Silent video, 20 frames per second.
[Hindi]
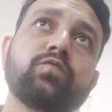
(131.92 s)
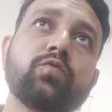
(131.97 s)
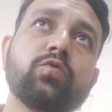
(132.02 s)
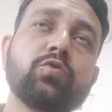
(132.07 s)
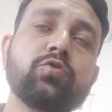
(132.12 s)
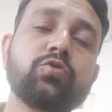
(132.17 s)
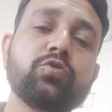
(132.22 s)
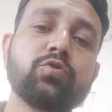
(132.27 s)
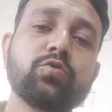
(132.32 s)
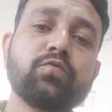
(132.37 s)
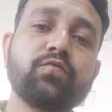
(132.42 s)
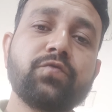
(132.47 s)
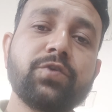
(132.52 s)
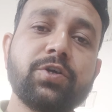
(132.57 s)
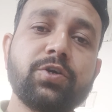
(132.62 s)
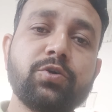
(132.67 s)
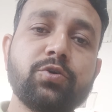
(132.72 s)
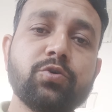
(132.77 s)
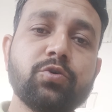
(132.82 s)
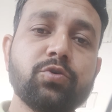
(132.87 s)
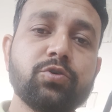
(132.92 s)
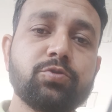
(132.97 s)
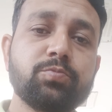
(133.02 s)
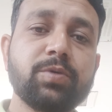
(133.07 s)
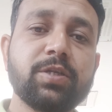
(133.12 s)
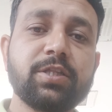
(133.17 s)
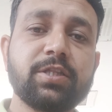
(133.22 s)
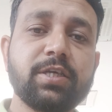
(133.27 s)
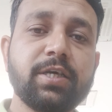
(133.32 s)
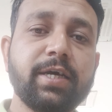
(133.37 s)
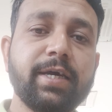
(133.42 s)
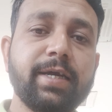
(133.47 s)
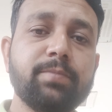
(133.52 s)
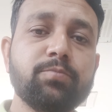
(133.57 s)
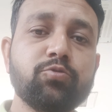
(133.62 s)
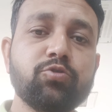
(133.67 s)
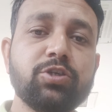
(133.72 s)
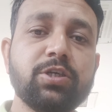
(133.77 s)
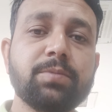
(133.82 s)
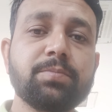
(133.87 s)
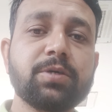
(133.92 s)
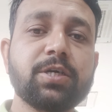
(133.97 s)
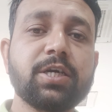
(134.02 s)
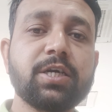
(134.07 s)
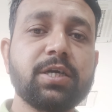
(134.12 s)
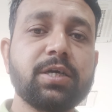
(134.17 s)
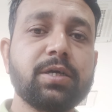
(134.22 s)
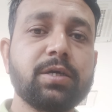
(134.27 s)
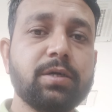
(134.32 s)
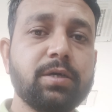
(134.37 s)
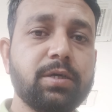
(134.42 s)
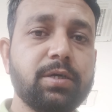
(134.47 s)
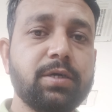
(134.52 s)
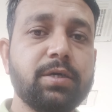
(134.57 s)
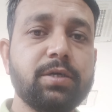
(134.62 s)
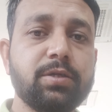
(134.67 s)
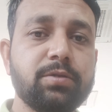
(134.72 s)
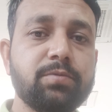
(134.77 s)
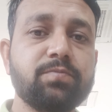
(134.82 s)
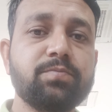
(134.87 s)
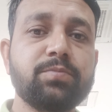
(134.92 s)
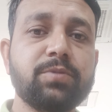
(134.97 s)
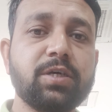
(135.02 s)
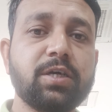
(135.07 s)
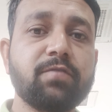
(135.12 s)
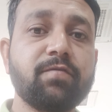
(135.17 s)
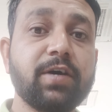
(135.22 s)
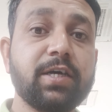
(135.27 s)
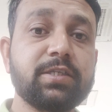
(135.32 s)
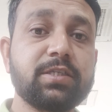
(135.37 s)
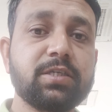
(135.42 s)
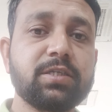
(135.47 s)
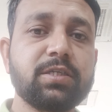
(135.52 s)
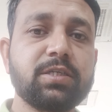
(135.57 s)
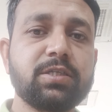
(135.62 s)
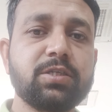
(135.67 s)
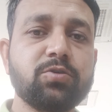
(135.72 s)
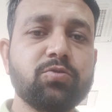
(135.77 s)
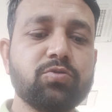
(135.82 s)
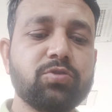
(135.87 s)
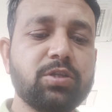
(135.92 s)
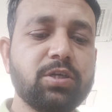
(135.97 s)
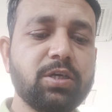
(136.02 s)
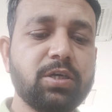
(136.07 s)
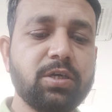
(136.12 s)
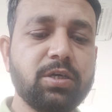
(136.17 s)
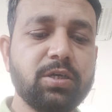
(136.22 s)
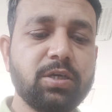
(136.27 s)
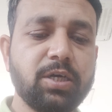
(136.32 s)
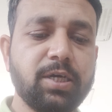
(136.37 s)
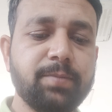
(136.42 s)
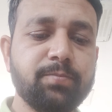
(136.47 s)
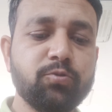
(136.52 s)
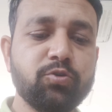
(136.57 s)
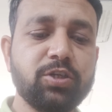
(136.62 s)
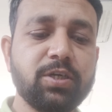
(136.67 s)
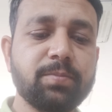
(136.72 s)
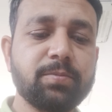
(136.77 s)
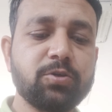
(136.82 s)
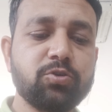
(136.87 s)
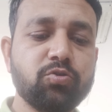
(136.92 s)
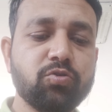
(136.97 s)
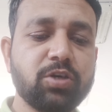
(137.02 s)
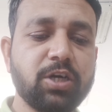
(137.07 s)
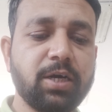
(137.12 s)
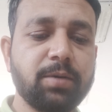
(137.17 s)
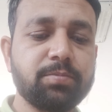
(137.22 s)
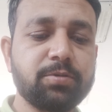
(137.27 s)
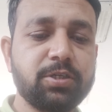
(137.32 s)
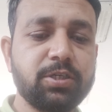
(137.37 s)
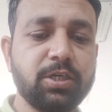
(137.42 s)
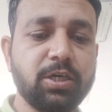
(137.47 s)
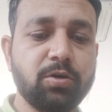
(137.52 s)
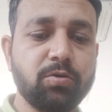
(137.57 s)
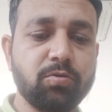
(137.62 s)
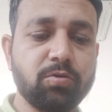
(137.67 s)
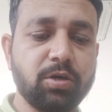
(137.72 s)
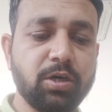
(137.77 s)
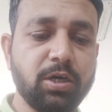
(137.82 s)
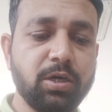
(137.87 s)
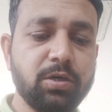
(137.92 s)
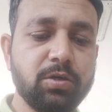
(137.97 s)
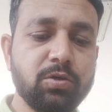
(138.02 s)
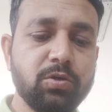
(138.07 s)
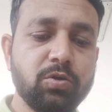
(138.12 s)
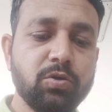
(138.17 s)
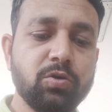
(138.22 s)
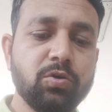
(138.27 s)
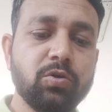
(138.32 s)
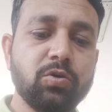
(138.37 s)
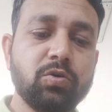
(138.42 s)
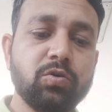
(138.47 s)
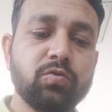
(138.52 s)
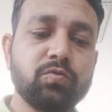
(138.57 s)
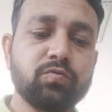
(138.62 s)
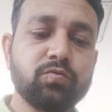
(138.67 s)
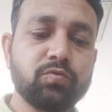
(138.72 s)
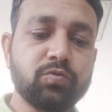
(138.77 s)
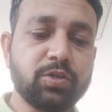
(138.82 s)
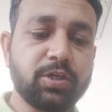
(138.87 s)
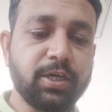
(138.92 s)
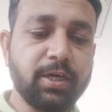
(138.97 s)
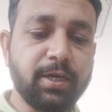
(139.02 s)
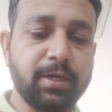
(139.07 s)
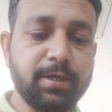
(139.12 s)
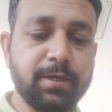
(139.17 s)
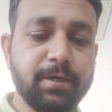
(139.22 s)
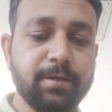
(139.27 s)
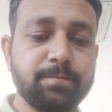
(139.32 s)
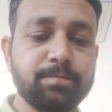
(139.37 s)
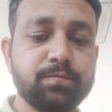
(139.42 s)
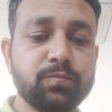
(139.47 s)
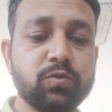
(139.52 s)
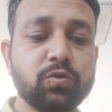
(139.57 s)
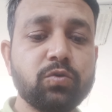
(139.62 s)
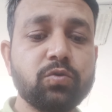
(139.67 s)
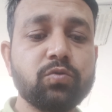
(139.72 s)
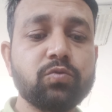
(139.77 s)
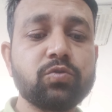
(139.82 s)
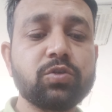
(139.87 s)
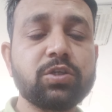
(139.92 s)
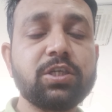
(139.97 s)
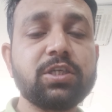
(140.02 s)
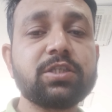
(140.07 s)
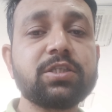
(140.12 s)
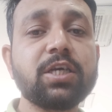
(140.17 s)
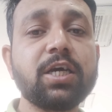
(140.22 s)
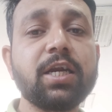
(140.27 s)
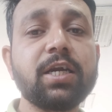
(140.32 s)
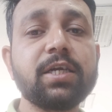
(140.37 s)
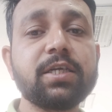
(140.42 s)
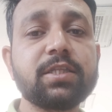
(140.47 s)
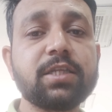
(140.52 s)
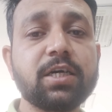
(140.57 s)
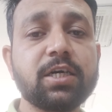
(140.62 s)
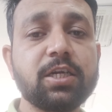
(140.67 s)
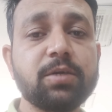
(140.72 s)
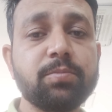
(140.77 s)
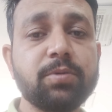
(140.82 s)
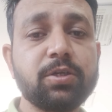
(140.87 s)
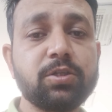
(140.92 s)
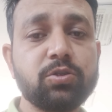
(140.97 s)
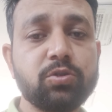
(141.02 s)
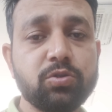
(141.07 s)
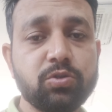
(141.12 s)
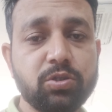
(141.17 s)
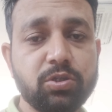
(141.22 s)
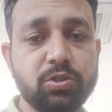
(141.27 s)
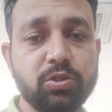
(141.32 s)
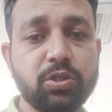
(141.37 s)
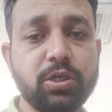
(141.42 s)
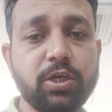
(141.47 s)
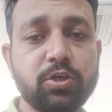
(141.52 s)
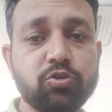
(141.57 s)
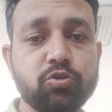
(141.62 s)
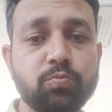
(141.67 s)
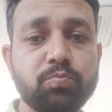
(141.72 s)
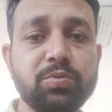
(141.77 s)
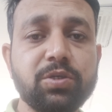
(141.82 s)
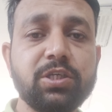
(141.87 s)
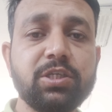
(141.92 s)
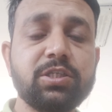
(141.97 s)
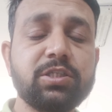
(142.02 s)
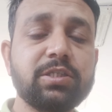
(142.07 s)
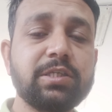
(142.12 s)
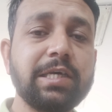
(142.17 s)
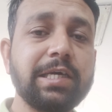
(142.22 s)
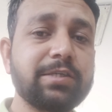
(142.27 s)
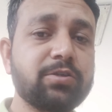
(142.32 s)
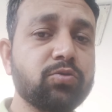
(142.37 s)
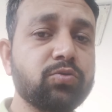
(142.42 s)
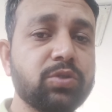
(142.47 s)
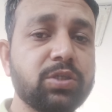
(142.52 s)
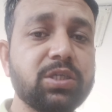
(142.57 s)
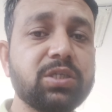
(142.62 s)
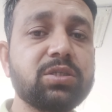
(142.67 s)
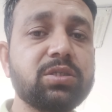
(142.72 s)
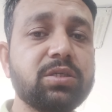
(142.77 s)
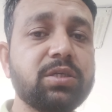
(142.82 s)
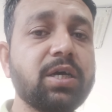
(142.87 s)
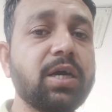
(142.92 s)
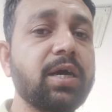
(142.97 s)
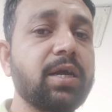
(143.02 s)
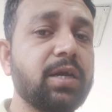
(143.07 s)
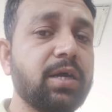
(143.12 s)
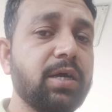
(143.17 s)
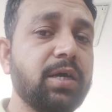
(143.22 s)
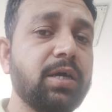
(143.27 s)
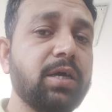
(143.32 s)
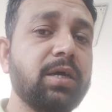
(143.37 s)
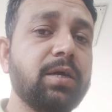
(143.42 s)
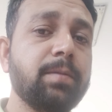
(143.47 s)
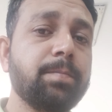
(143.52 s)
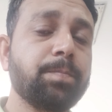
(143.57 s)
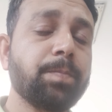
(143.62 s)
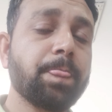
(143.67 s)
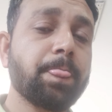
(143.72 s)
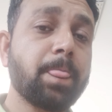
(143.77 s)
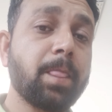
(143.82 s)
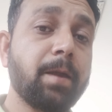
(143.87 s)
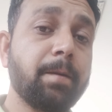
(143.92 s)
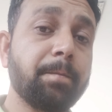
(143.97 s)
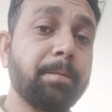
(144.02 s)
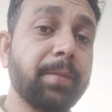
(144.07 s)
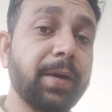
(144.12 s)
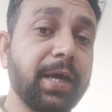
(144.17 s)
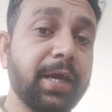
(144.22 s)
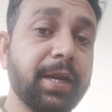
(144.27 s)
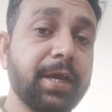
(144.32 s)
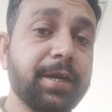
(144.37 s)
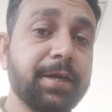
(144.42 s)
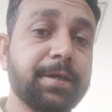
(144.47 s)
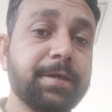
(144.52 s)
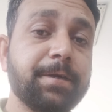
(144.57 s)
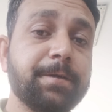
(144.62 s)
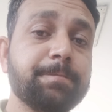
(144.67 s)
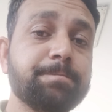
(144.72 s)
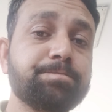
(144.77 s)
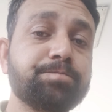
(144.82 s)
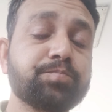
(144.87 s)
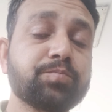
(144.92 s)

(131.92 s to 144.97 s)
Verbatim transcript: वो जो विंडोज़ बनते हैं एलमिनियम के दरवाजे जैसे होते हैं एलमिनियम का जो काम किया होगा उनके लिए तो उनकी सैलरी तकरीबन 120 से 130 दिनार है बहरीन की